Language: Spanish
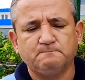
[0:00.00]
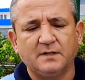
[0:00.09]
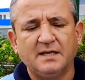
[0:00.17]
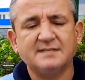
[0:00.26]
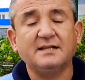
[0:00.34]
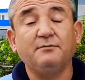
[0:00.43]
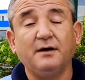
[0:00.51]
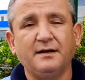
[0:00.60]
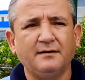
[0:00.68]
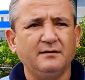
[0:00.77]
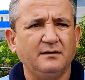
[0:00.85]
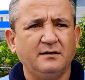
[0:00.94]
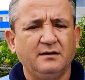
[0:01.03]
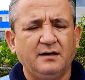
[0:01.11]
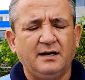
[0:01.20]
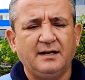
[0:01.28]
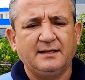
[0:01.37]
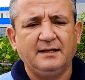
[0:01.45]
estafar
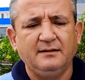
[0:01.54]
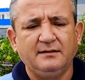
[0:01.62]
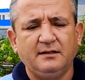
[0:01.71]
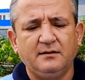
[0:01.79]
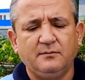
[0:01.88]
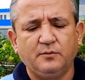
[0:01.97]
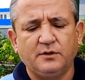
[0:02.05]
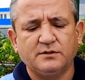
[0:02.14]
a la gente y por